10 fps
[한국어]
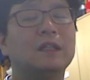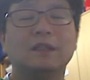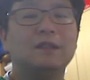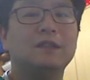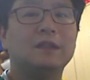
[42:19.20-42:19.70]

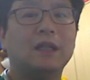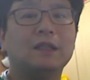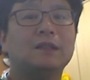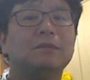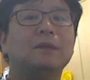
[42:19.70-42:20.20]
그러지는
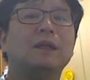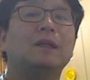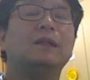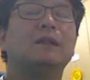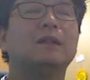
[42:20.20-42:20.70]

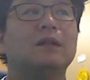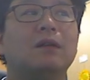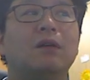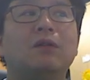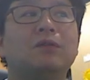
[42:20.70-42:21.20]
않습니다.
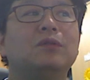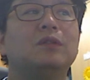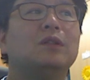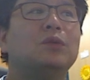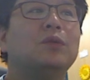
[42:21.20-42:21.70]
허용
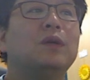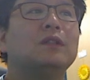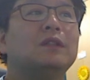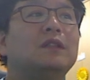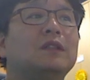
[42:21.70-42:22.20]
능력을
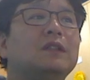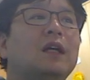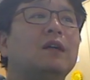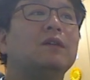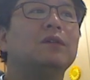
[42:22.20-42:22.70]
초과해서 드리지는
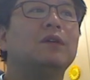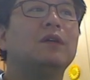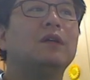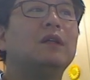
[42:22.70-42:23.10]
않고요.